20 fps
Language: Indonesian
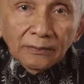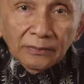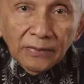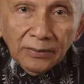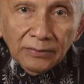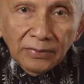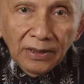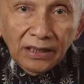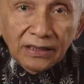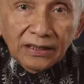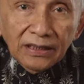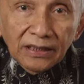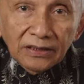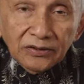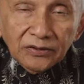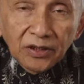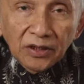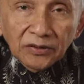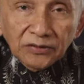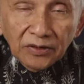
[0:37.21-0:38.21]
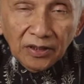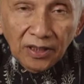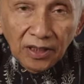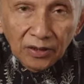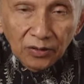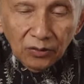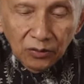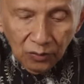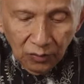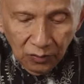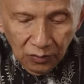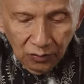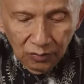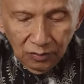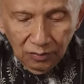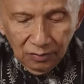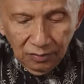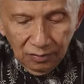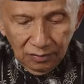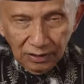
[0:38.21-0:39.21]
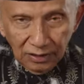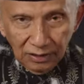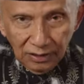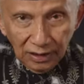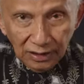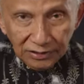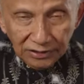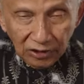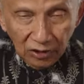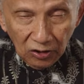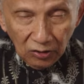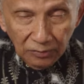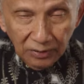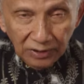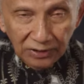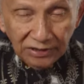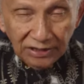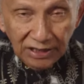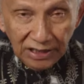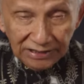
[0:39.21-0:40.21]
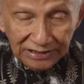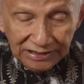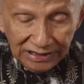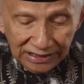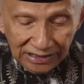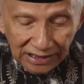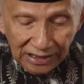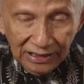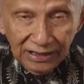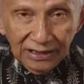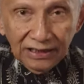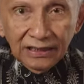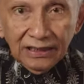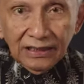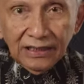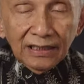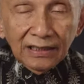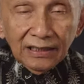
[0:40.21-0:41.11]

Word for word: Ma ba'd. Saudaraku yang saya hormati saya cintai,